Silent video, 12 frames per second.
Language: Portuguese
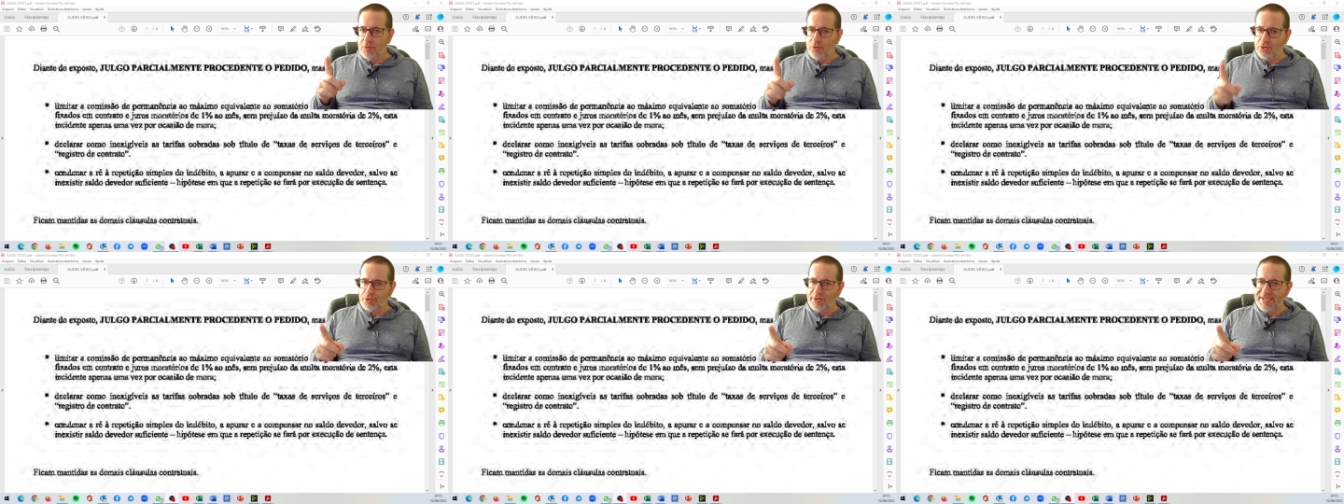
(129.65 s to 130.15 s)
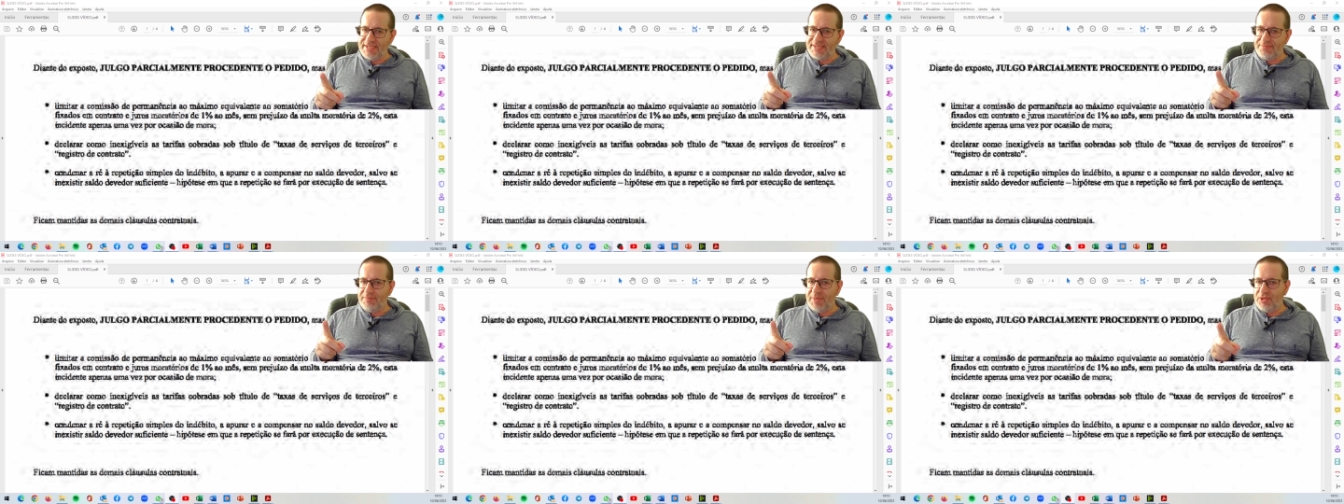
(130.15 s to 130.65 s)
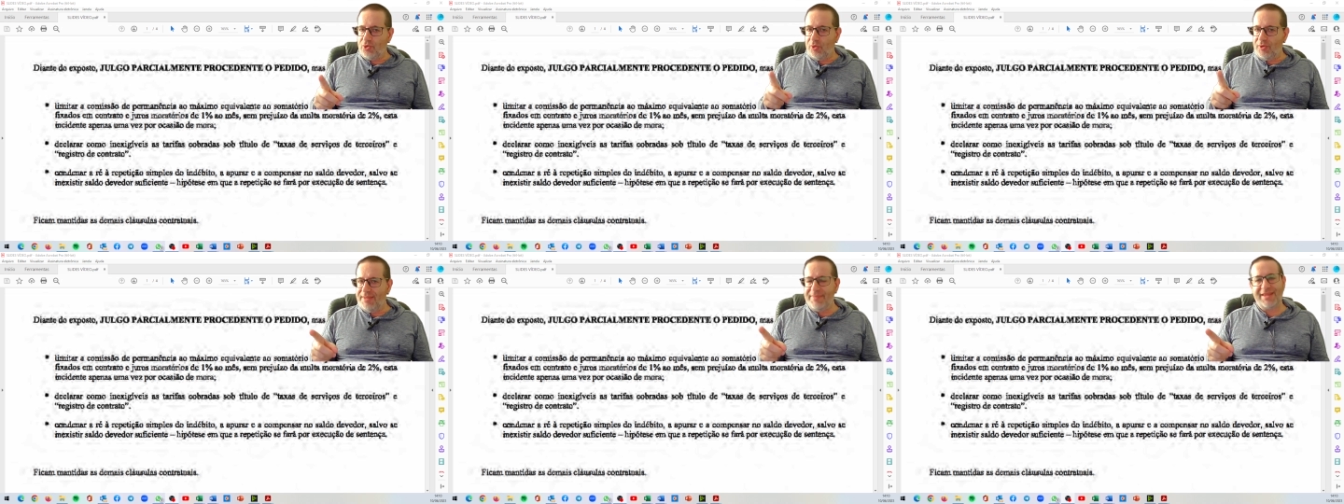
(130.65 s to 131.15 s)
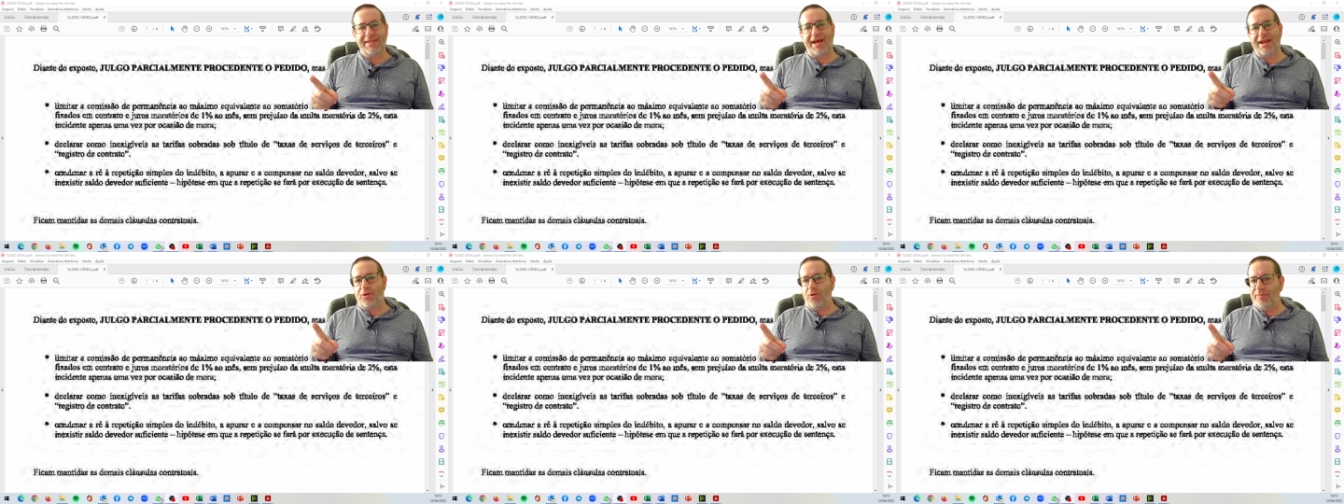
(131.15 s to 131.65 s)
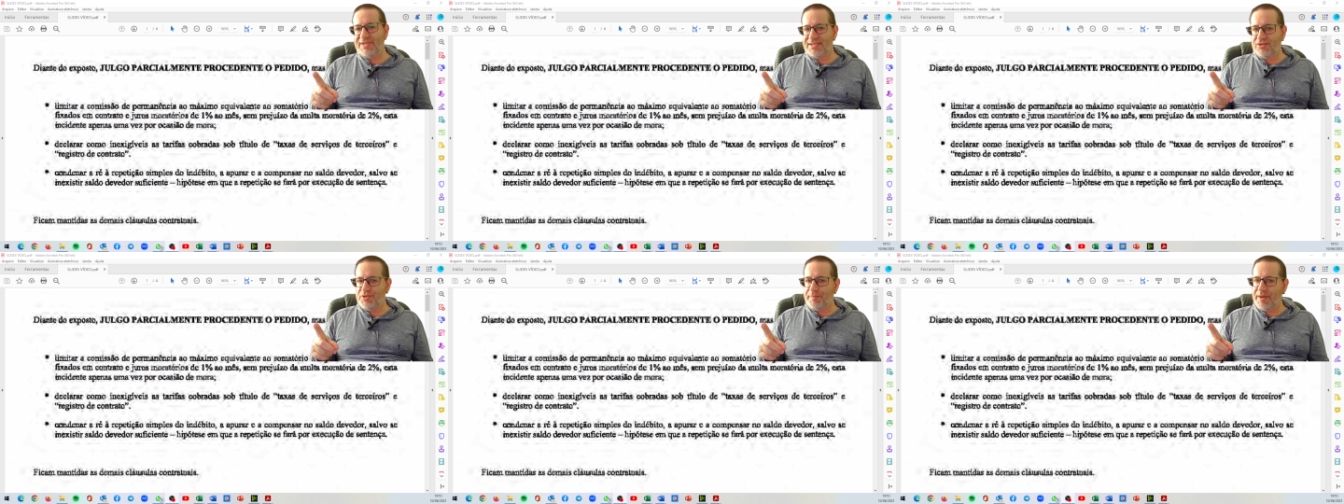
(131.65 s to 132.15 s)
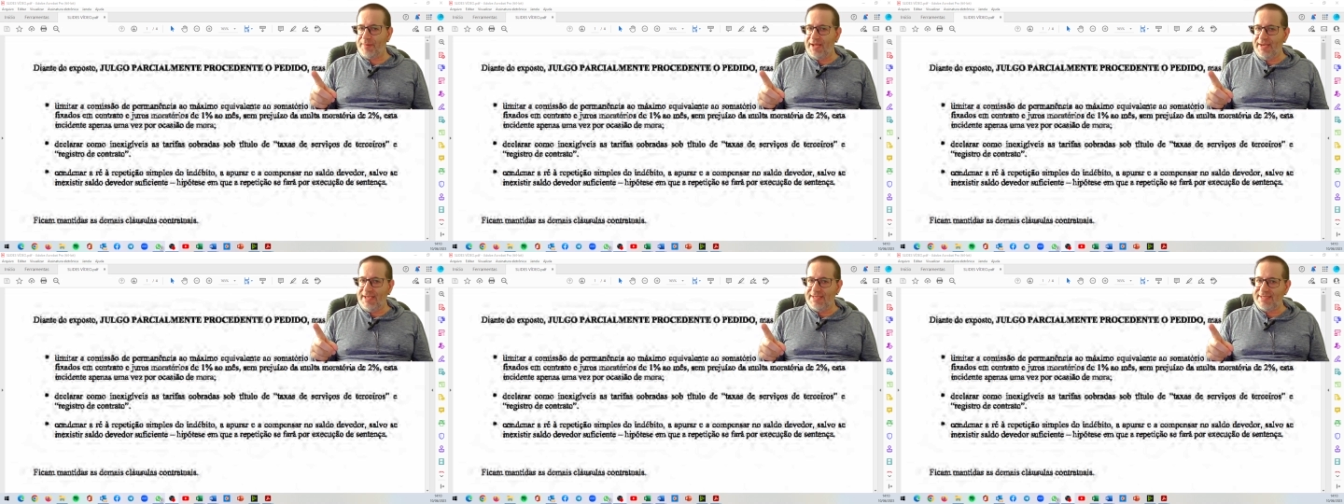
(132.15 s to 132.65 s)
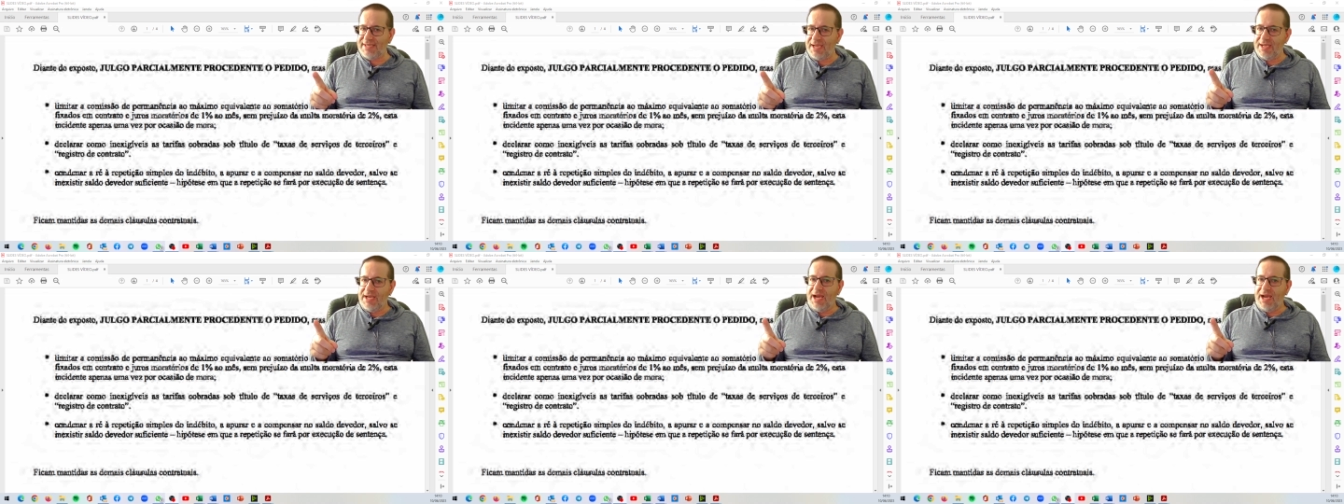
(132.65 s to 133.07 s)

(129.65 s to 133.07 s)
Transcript: O juiz mandou limitar a comissão de permanência